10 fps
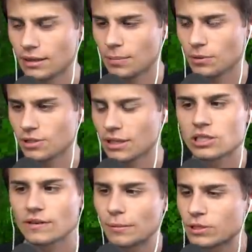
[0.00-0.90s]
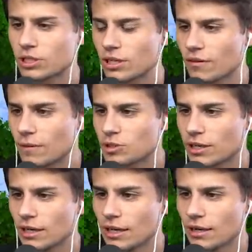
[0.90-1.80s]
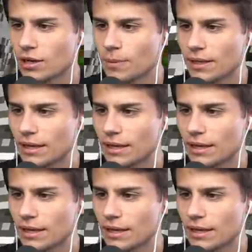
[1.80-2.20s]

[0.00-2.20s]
a po co na drzewie? Przecież kilofem się kopię